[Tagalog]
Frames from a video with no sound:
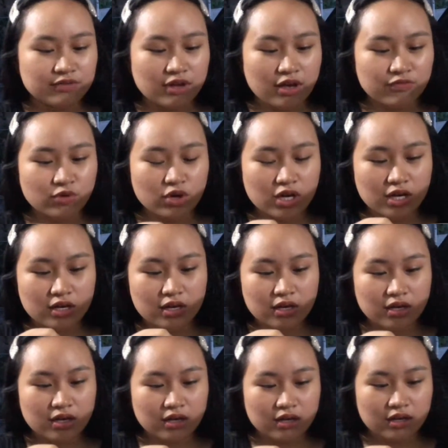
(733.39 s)
Coconut.
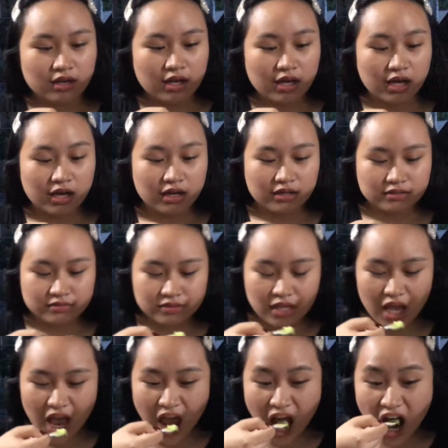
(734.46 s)
Avocado. Avocado. Ah,
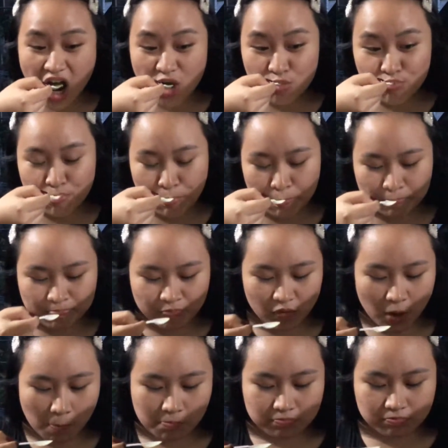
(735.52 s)
sarap. At ah, try mo.
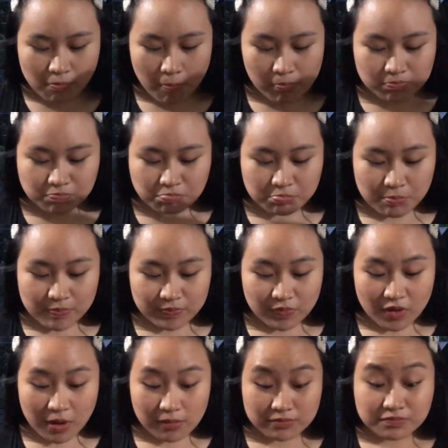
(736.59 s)
Hindi na
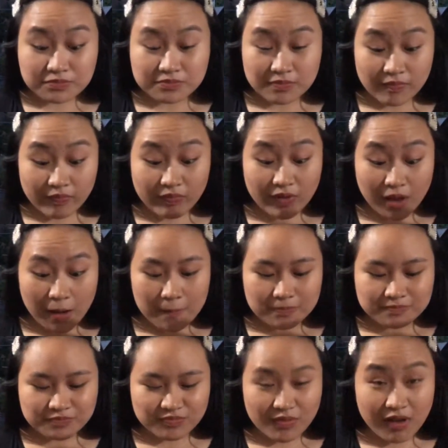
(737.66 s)
taste. Mati mama tumao.
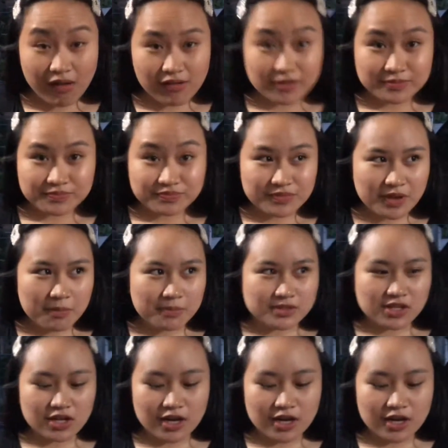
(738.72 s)
Abo, itong matcha. Ano?